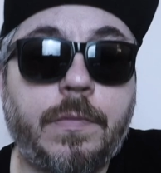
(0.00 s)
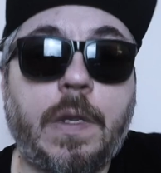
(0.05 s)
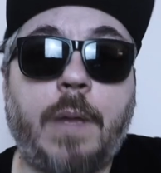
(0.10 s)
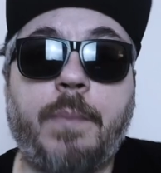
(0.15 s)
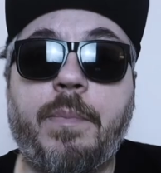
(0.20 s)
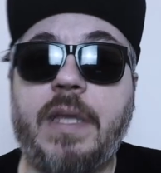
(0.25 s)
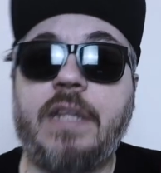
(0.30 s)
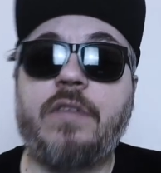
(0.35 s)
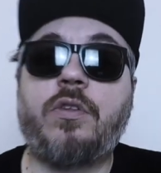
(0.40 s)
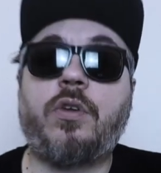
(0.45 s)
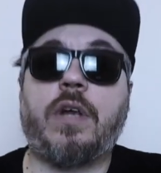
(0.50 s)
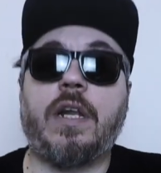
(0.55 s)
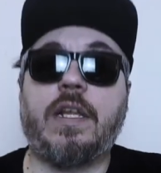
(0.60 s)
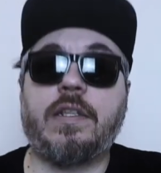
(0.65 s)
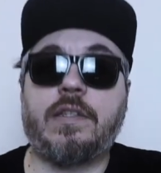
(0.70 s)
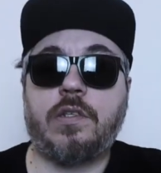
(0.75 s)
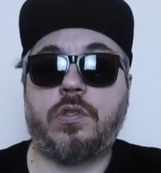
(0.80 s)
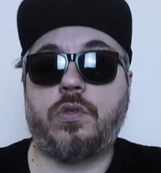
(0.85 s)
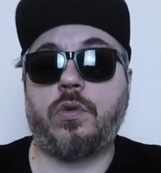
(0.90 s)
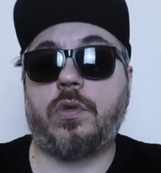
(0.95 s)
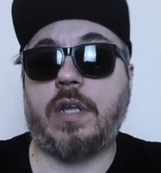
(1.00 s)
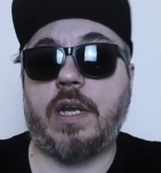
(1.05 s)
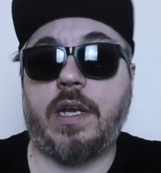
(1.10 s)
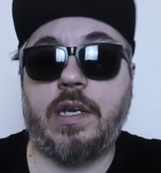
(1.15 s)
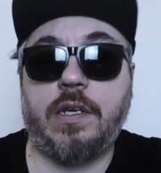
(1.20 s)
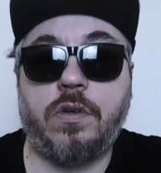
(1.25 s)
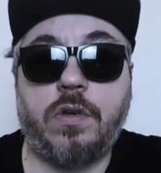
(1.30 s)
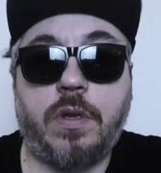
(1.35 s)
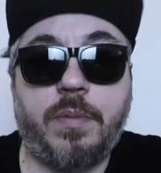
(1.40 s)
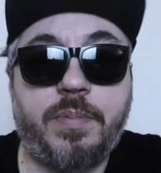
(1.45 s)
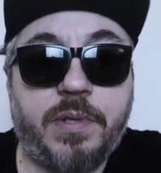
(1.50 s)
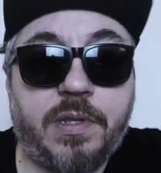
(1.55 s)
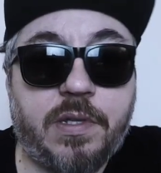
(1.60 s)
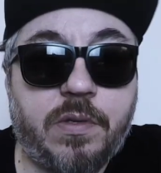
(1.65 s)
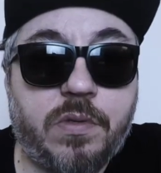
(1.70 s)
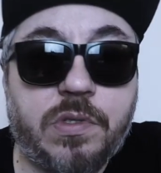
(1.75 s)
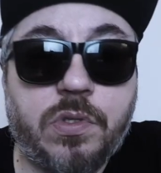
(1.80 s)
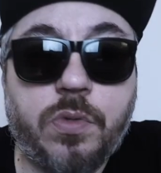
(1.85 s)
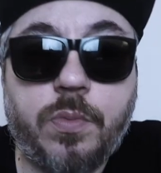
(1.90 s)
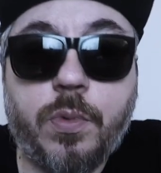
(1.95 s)
Bentornati sul canale Non
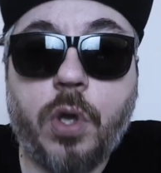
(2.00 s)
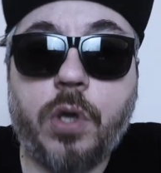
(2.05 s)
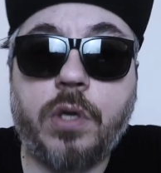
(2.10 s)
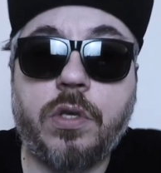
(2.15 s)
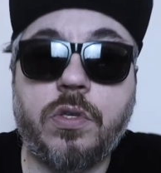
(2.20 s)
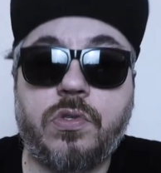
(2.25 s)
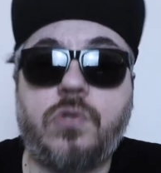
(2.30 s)
aprite questo blog,